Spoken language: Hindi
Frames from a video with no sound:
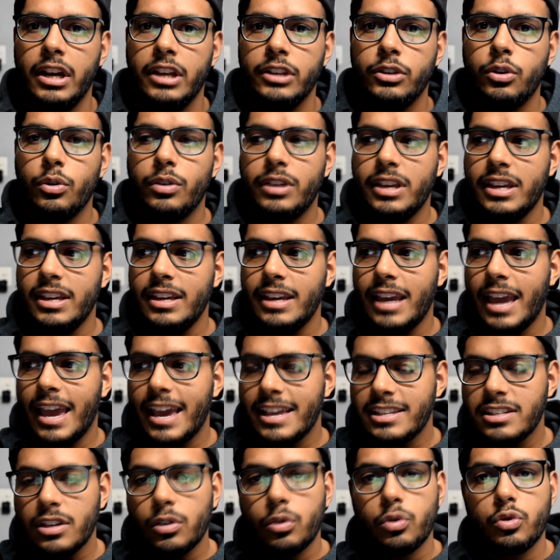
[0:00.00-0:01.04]
क्योंकि
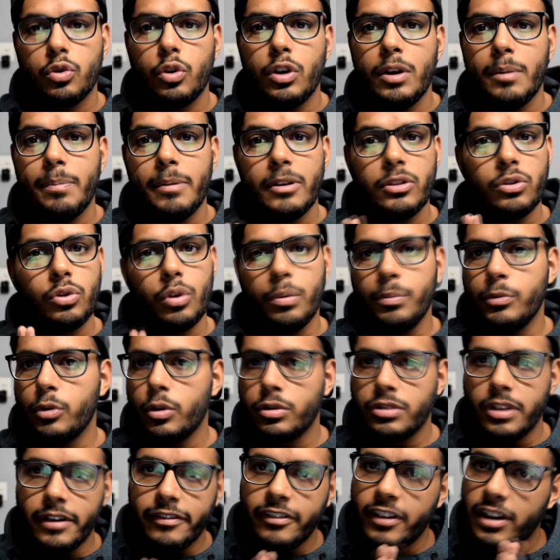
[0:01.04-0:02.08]
ऐसा कुछ होने पे तुम तो
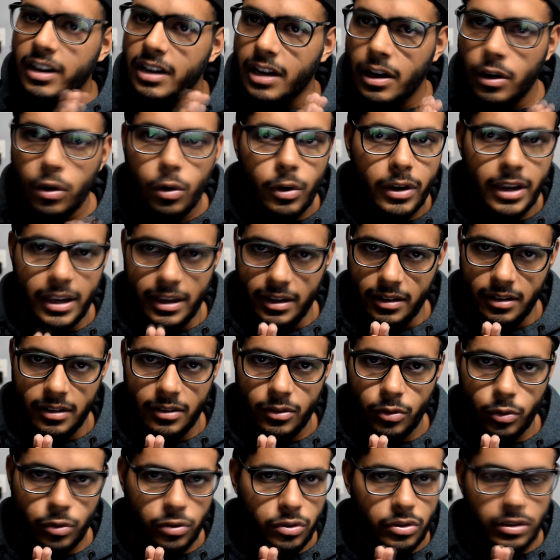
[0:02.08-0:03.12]
सफ़र करोगे
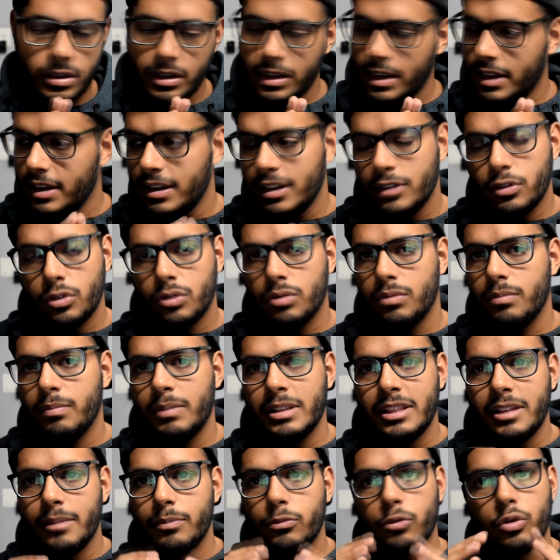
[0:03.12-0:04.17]
उसके लिए
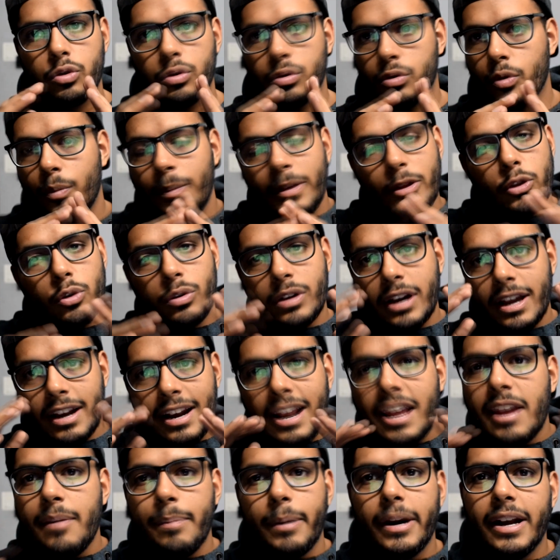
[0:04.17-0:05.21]
मतलब तुम्हें तो
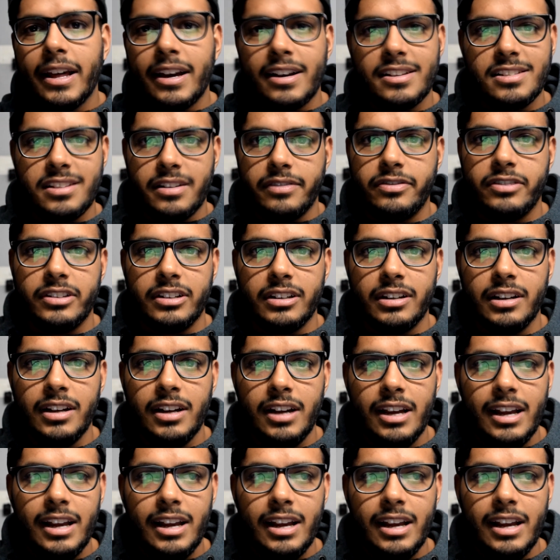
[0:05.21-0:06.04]
करना ही पड़ेगा सफ़र